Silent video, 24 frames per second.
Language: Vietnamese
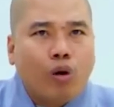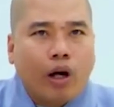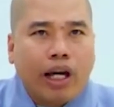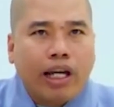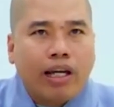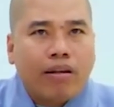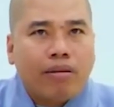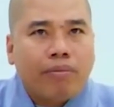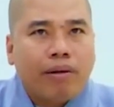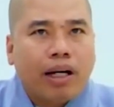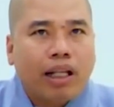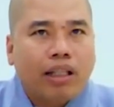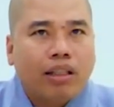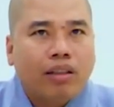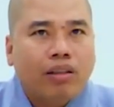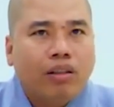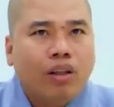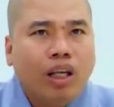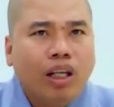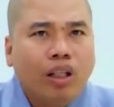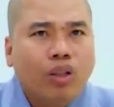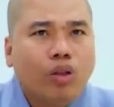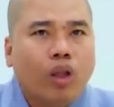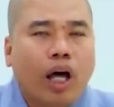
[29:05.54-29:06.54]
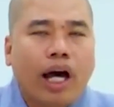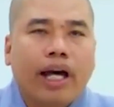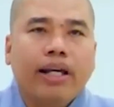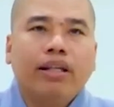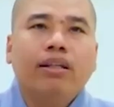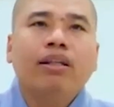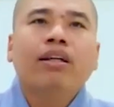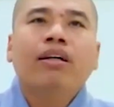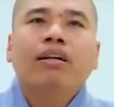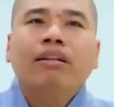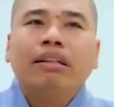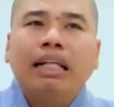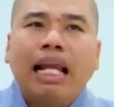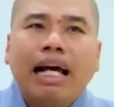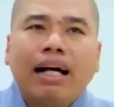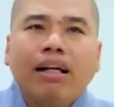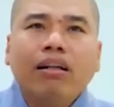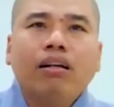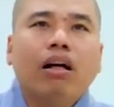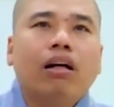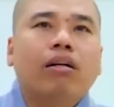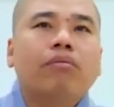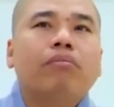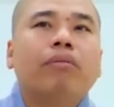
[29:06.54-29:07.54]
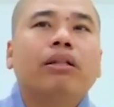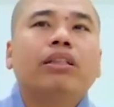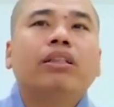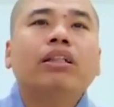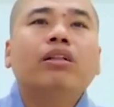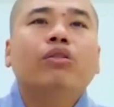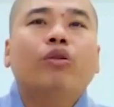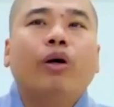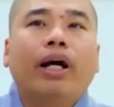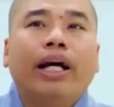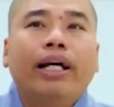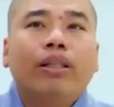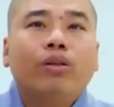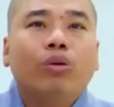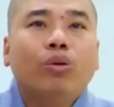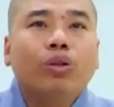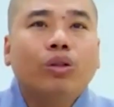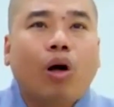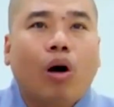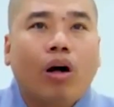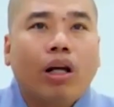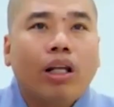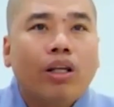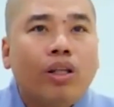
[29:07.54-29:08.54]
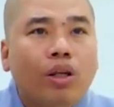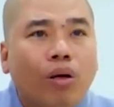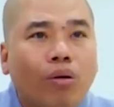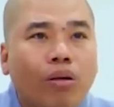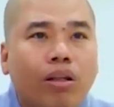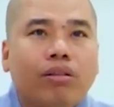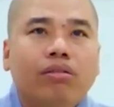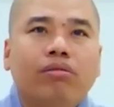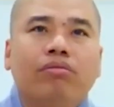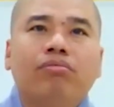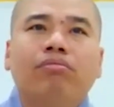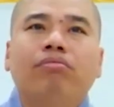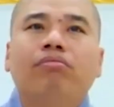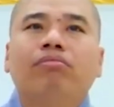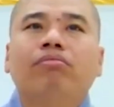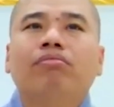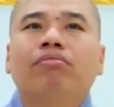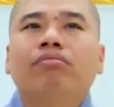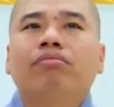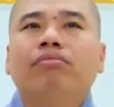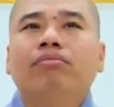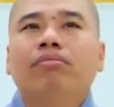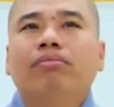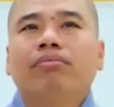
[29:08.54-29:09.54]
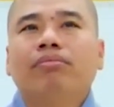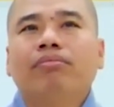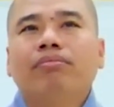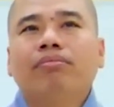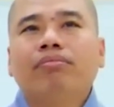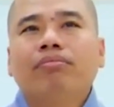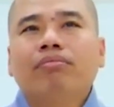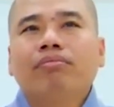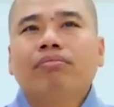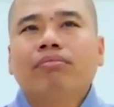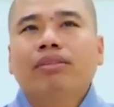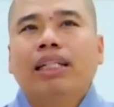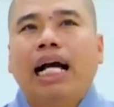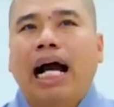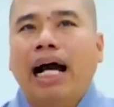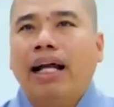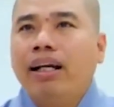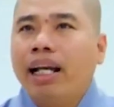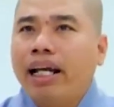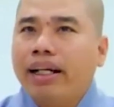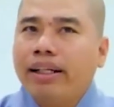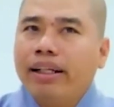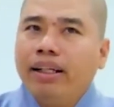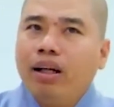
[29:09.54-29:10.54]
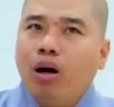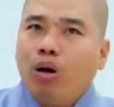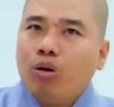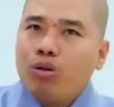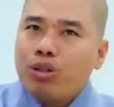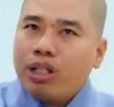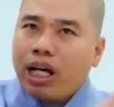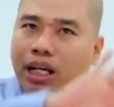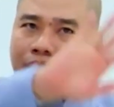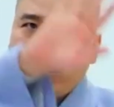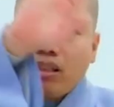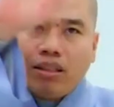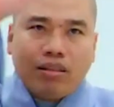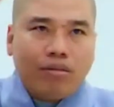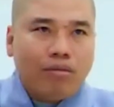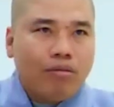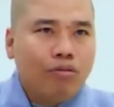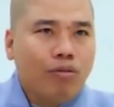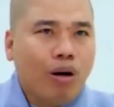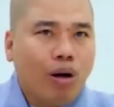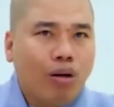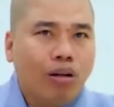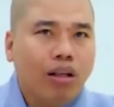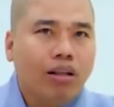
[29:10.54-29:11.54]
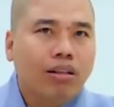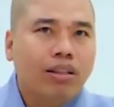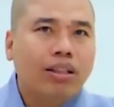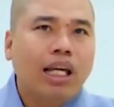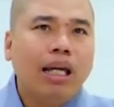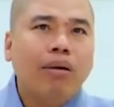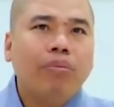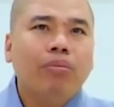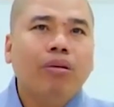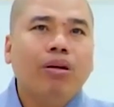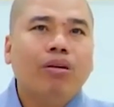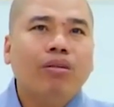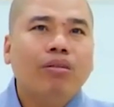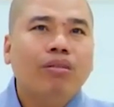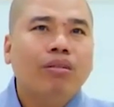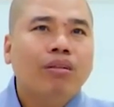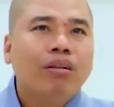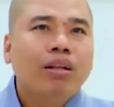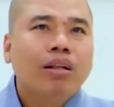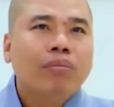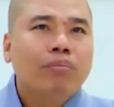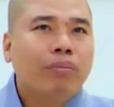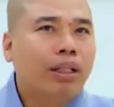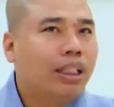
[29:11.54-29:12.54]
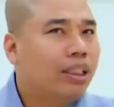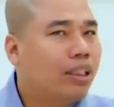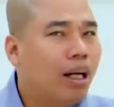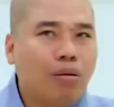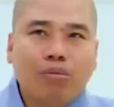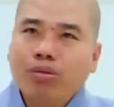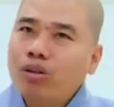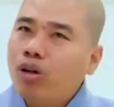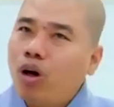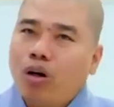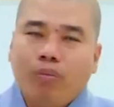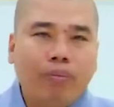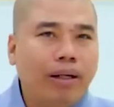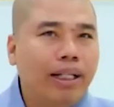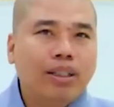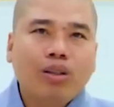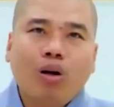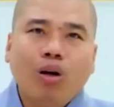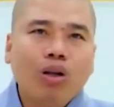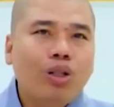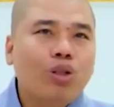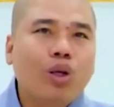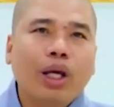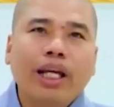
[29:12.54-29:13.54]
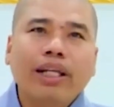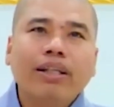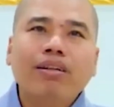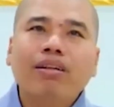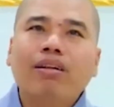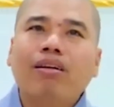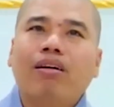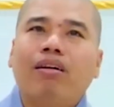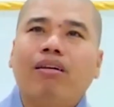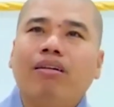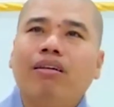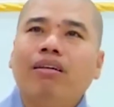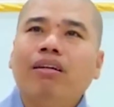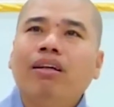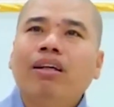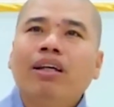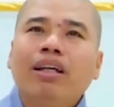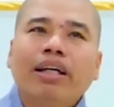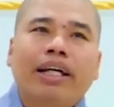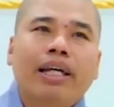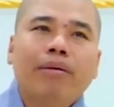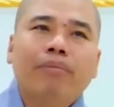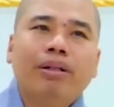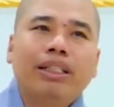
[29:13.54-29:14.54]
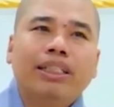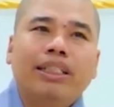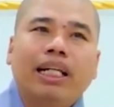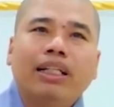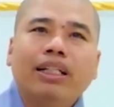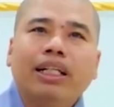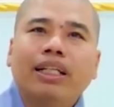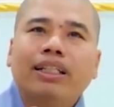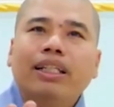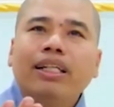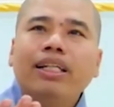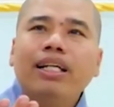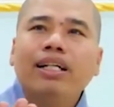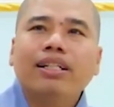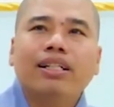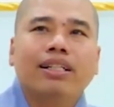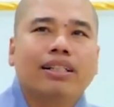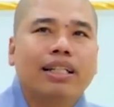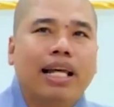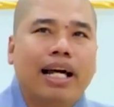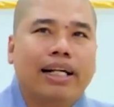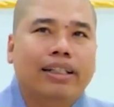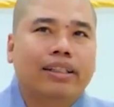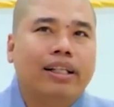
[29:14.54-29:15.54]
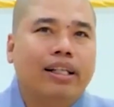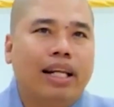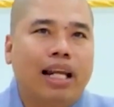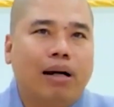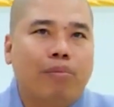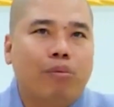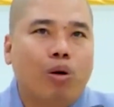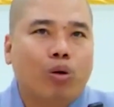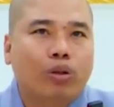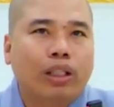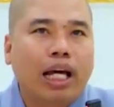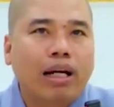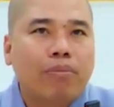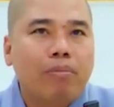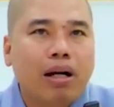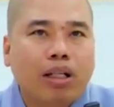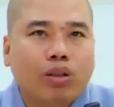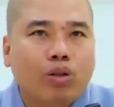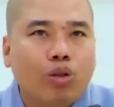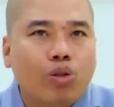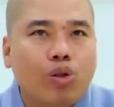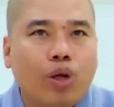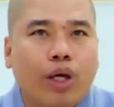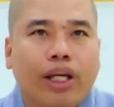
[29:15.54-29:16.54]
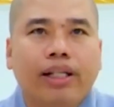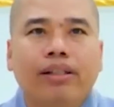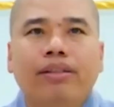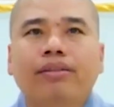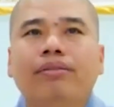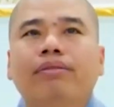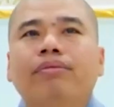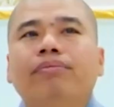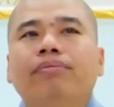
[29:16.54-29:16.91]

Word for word: khỏe và trí tuệ, năng lực mà sức khỏe, tuổi thọ lại vô lượng, khả năng đi độ sanh vô lượng kiếp luôn. Mình không còn bị thối chuyện nữa rồi. Khi mình sanh về thế giới cực lạc thì là Bồ Tát bắt thối chuyện.